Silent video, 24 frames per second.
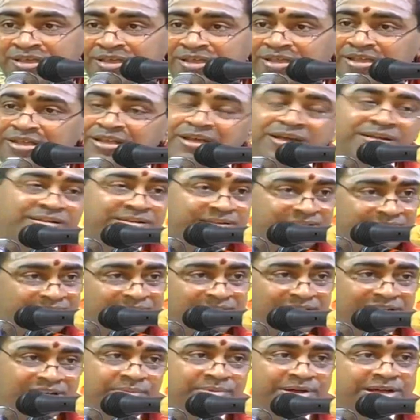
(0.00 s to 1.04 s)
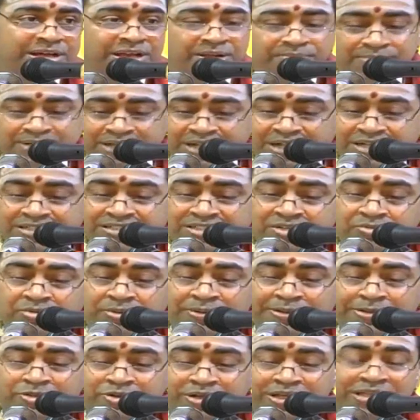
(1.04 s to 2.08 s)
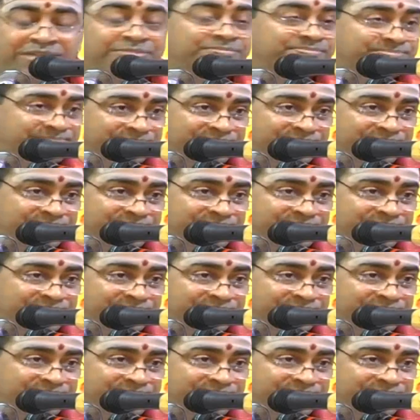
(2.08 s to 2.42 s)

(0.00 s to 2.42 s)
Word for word: ఈయన క్రమక్రమంగా శివభక్తుడై